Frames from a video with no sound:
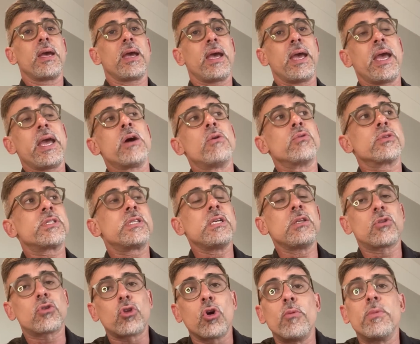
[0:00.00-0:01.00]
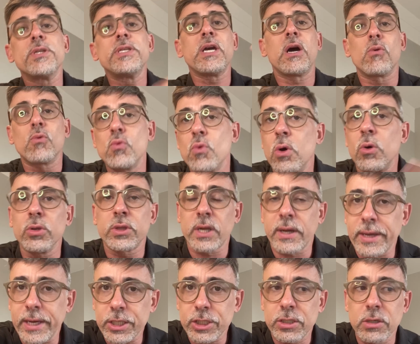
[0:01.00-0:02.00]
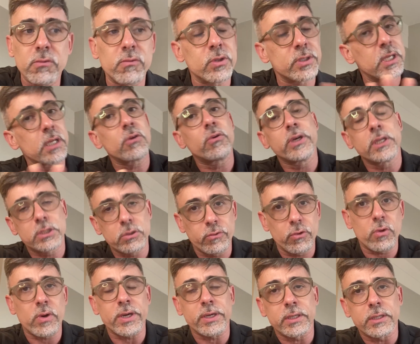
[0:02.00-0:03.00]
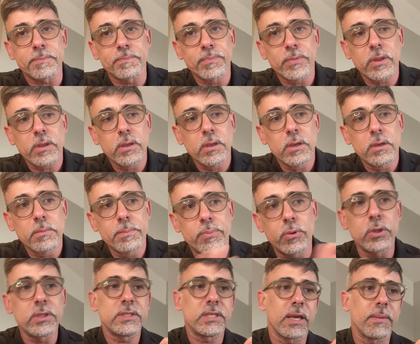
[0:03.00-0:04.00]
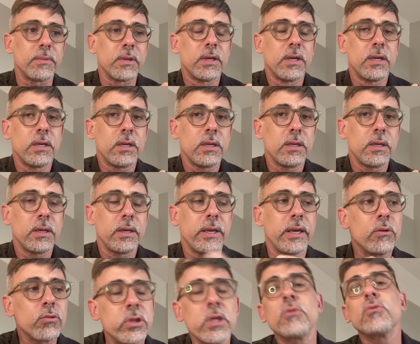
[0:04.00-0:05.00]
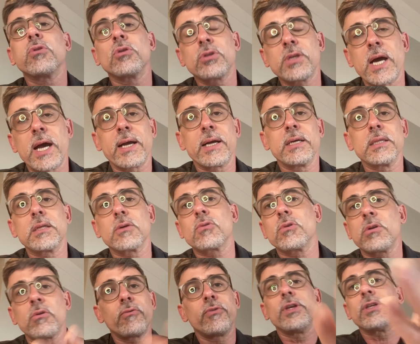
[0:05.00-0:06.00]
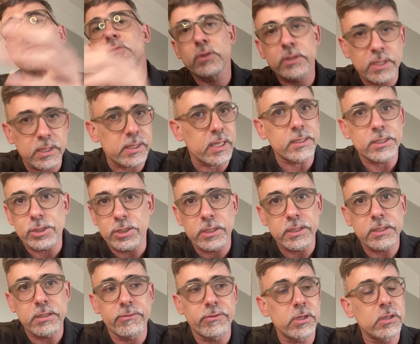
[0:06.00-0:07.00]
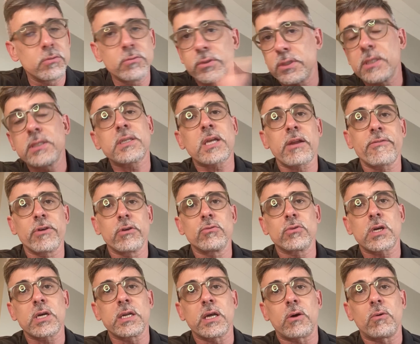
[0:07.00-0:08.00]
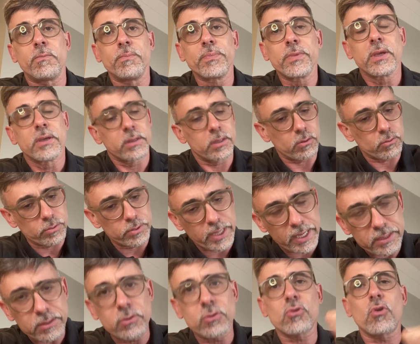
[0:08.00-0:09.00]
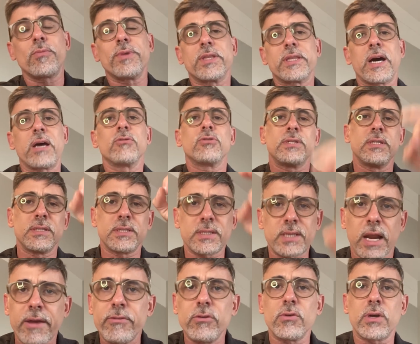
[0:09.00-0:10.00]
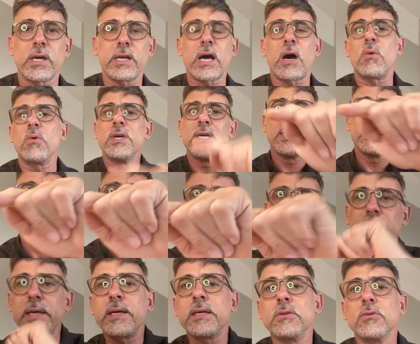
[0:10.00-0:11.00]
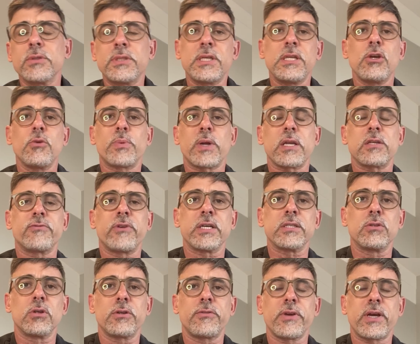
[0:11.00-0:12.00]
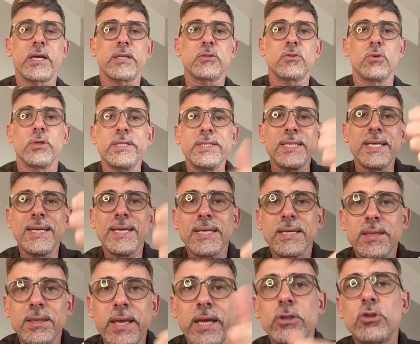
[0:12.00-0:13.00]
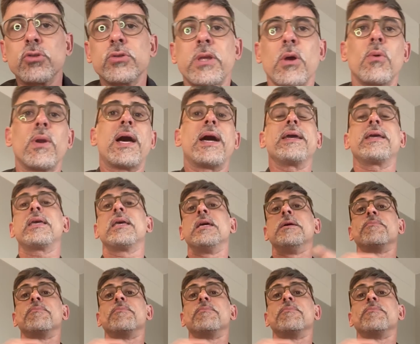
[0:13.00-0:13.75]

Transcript: é o sintoma de alguma outra questão que você não resolveu ainda. Por exemplo, eu tenho dor de garganta quando eu vejo que você está assistindo esse vídeo e não se inscreveu no canal. Então desce nos comentários, se inscreve no canal, clica no sininho para ativar as notificações, deixa o teu like